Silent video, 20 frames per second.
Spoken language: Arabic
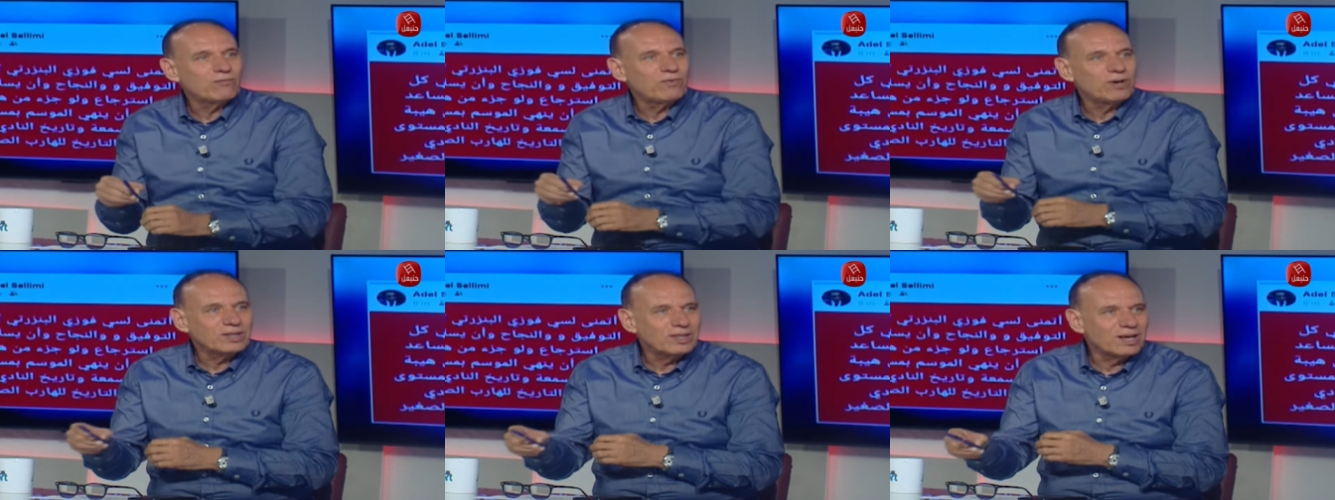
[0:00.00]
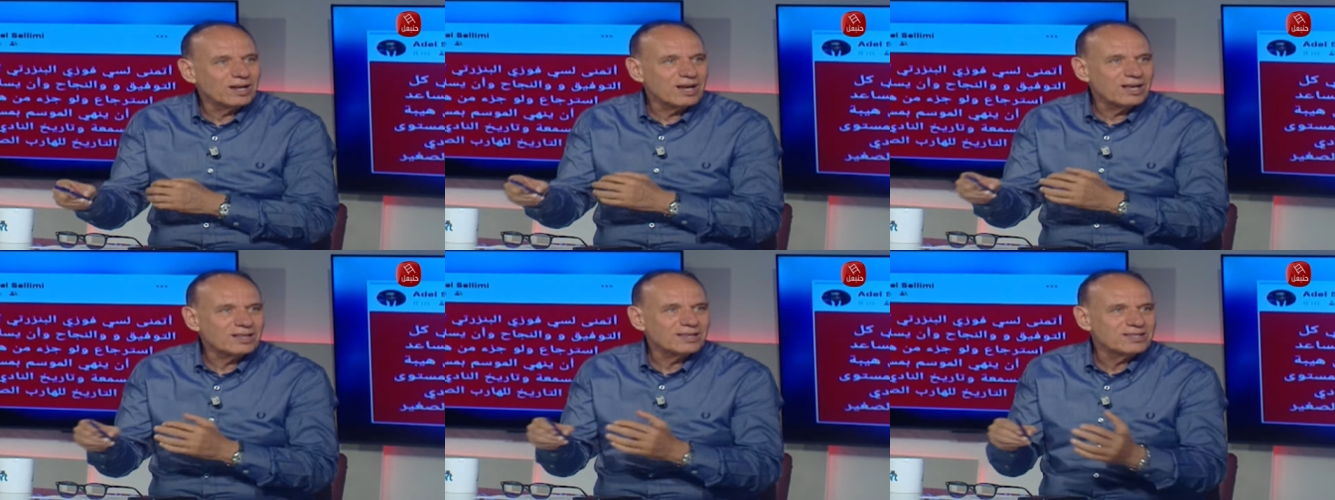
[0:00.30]

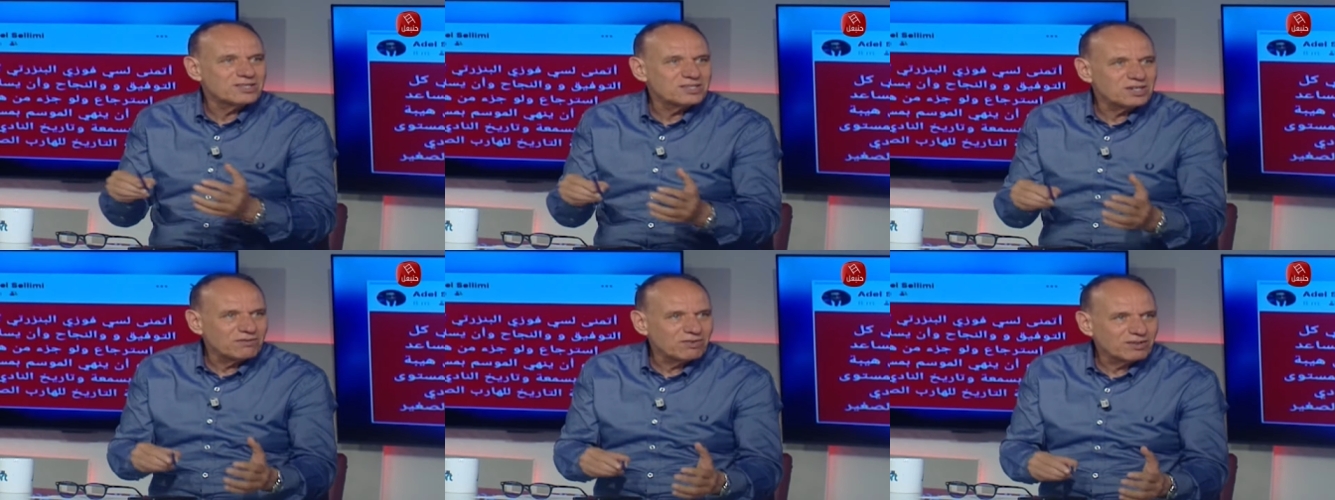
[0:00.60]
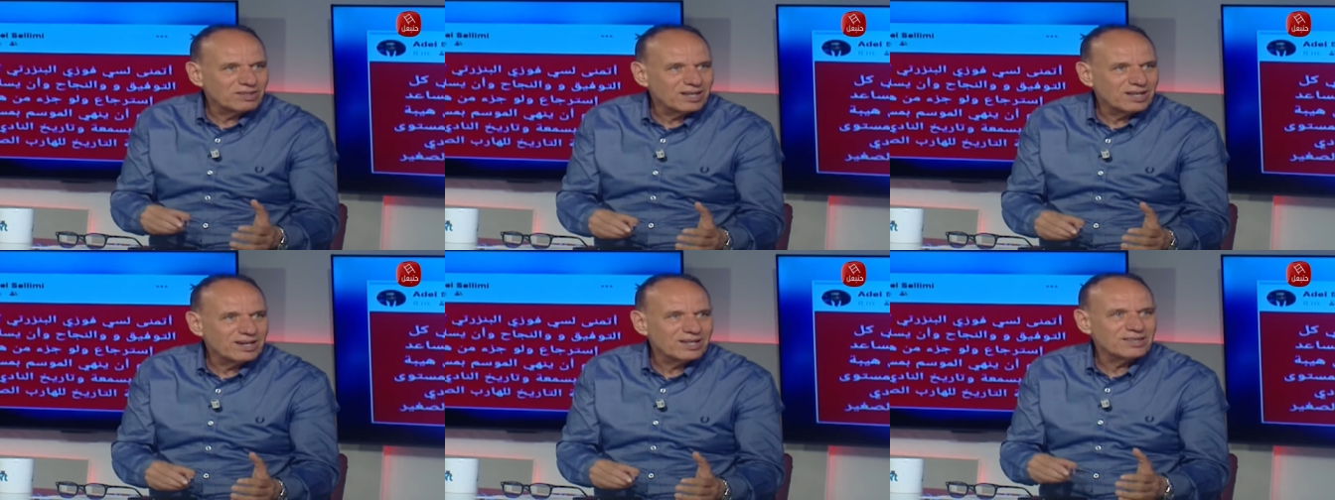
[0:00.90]
فترات تجيك
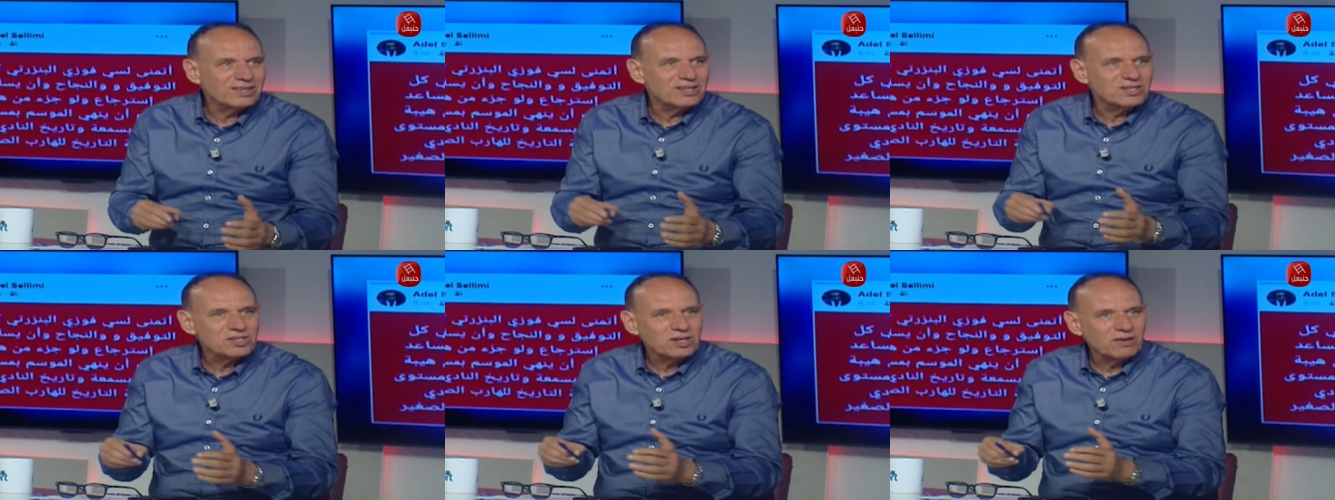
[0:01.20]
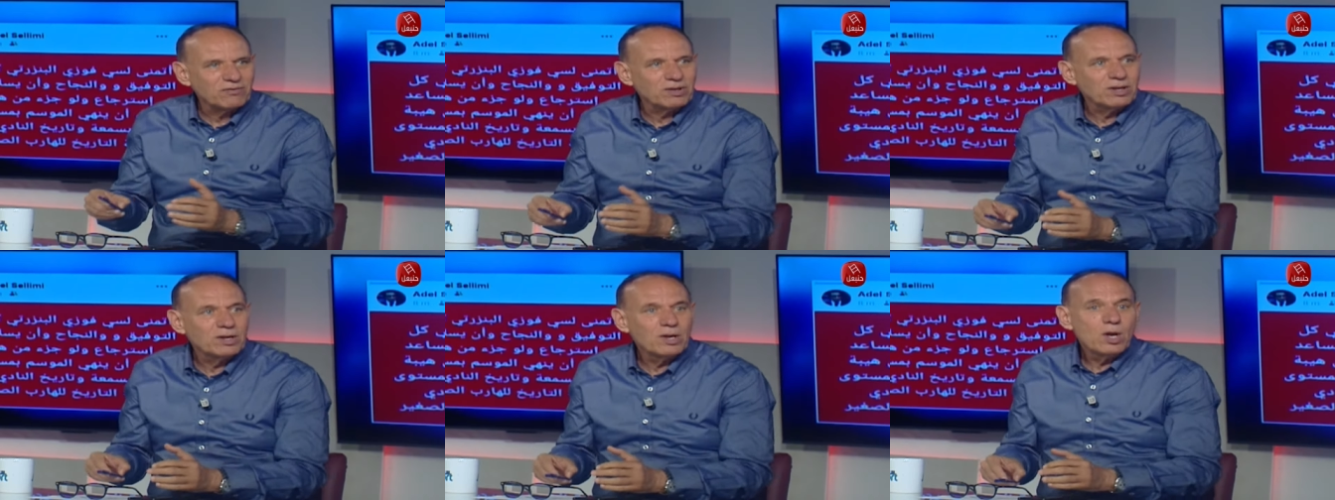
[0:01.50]
فترات تنجح
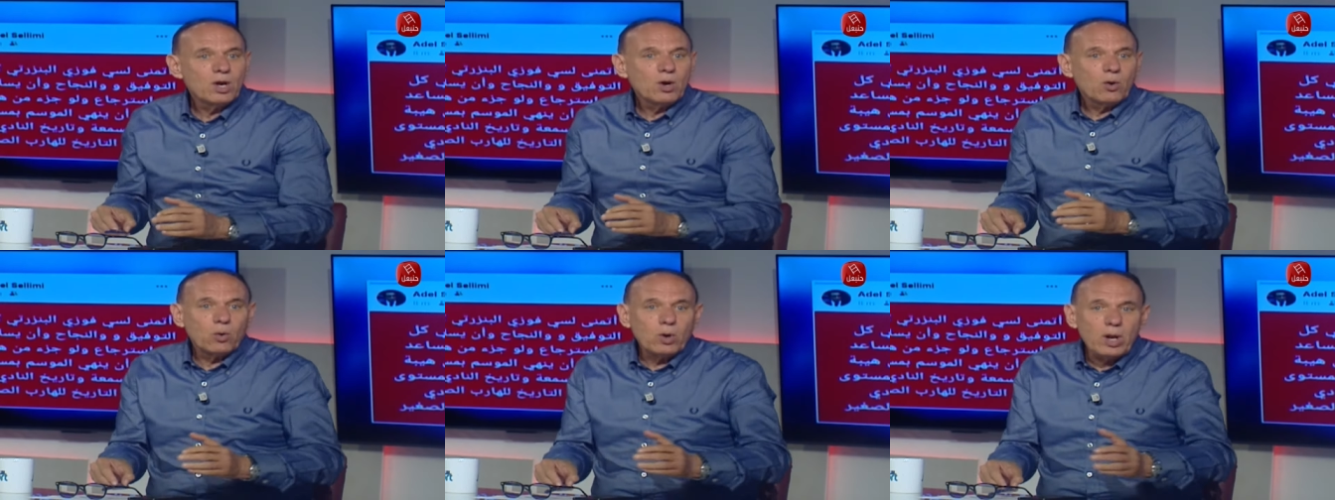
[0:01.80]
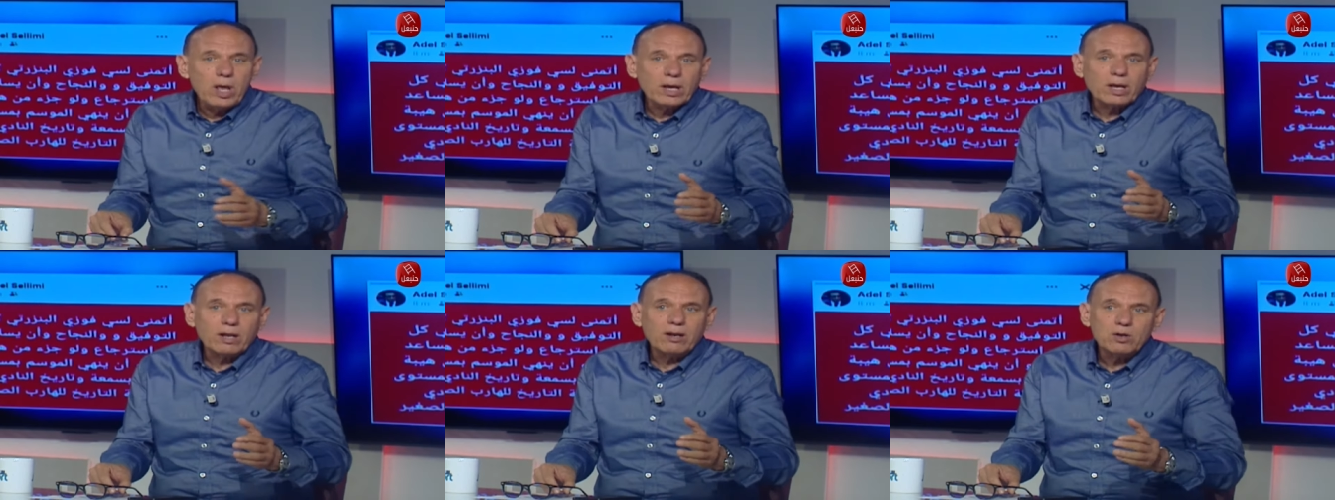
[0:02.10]
فترات.
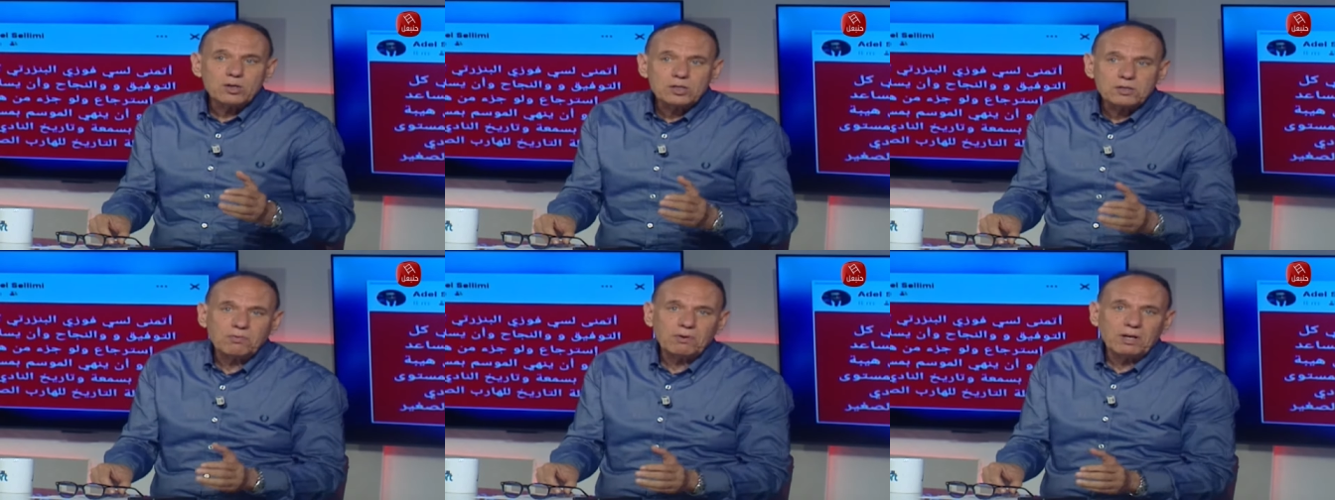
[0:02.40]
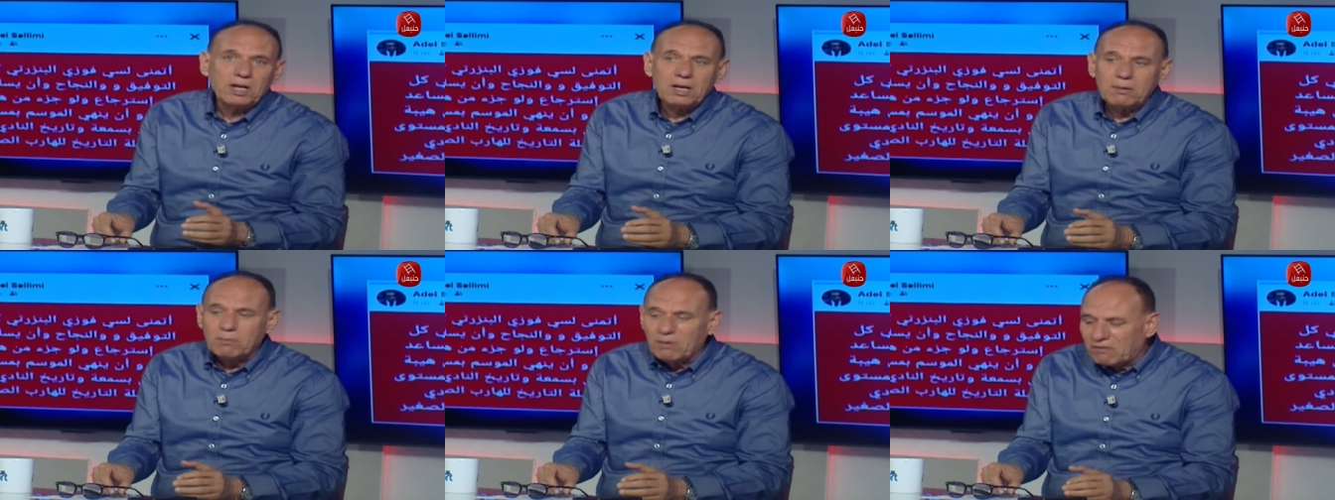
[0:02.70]
ولكن الرزق
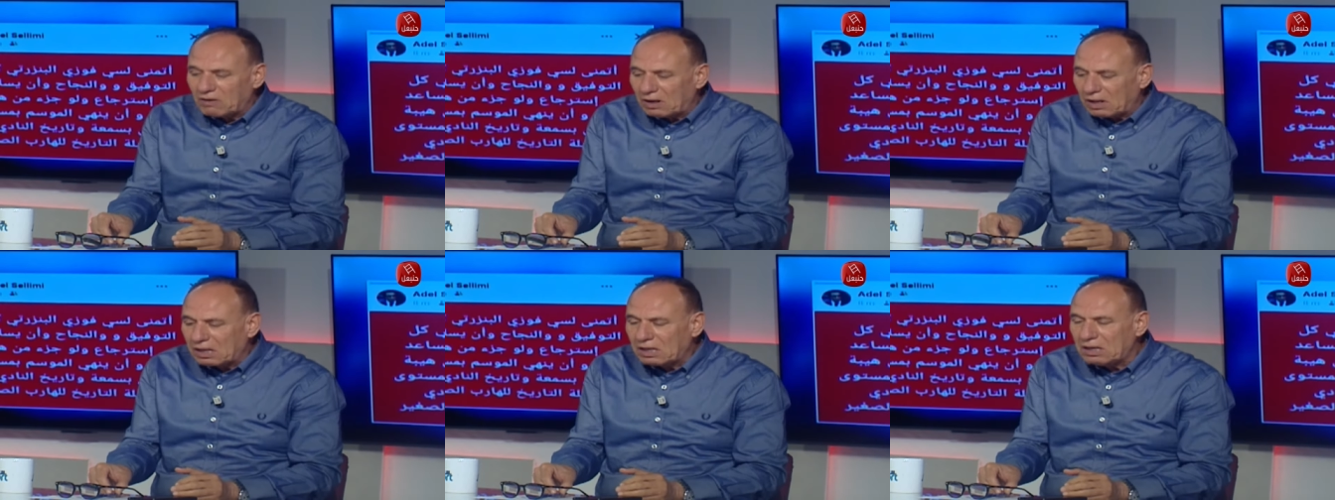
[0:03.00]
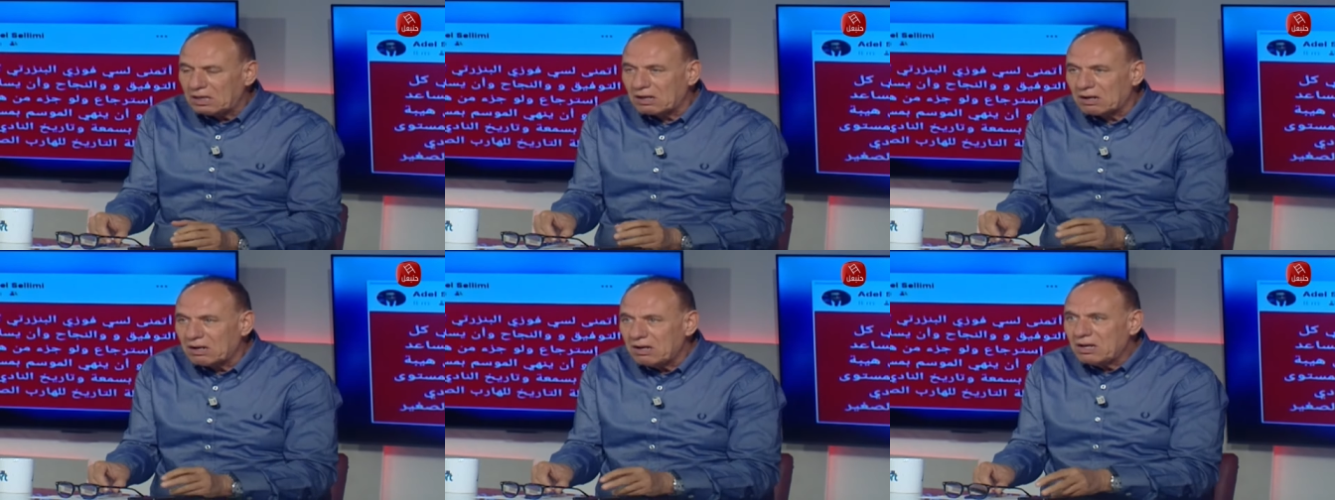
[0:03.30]
العلمي في
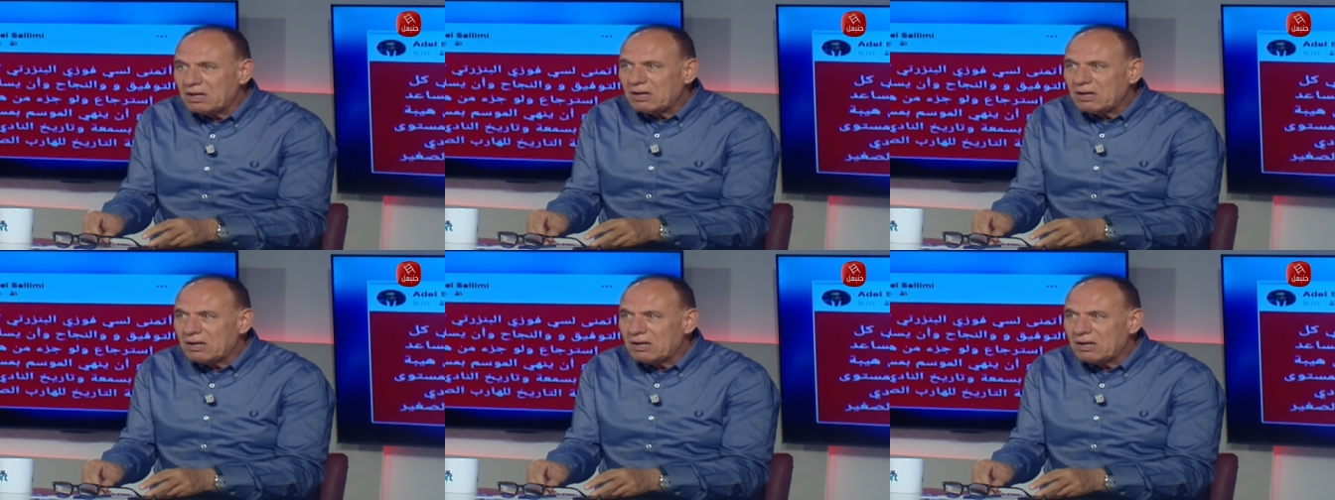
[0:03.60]
الاخير